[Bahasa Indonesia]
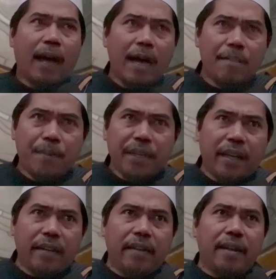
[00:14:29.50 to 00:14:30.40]
apa
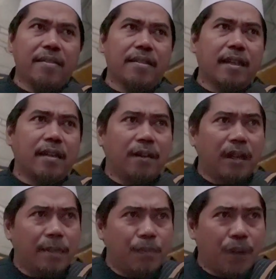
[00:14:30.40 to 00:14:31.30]
yang dinaskan
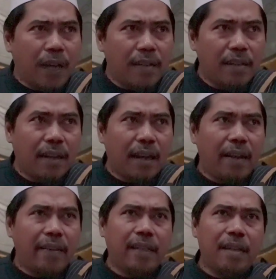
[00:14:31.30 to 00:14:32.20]
oleh Ibnu Hajar
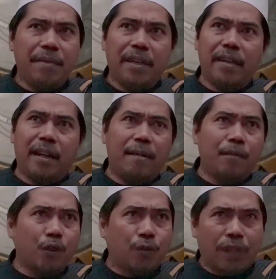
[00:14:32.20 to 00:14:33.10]
Al-Hitami di
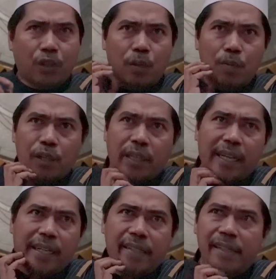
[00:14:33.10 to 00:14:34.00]
dalam Tuhfatul
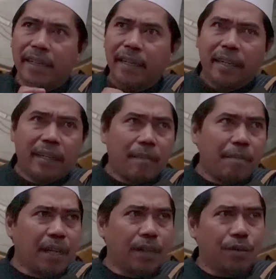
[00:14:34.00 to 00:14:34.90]
Muhtaj dan
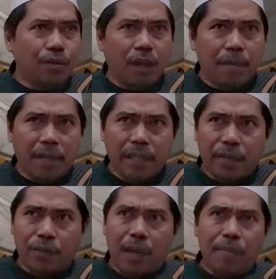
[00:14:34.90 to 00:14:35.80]
begitu juga
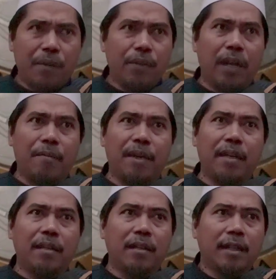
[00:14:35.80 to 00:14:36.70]
banyak
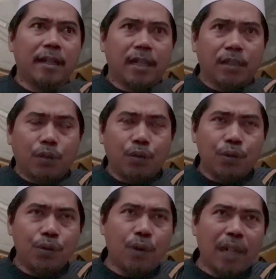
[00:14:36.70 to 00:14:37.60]
ulama-ulama
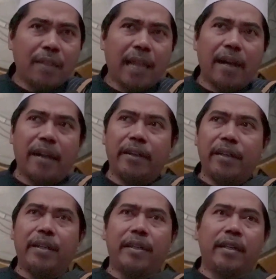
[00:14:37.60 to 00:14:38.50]
tujuan tangan
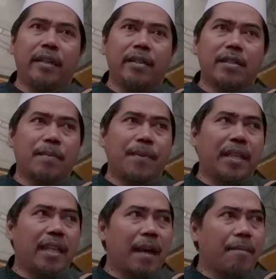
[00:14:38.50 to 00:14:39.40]
ini
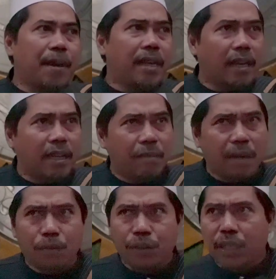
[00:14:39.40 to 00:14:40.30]
seperti apa yang
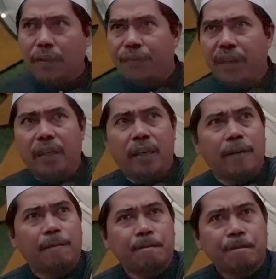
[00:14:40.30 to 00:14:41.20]
Imam
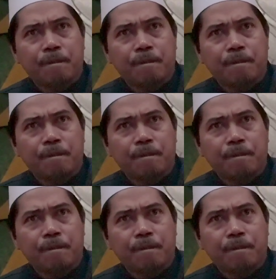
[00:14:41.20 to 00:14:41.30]
Syafi'i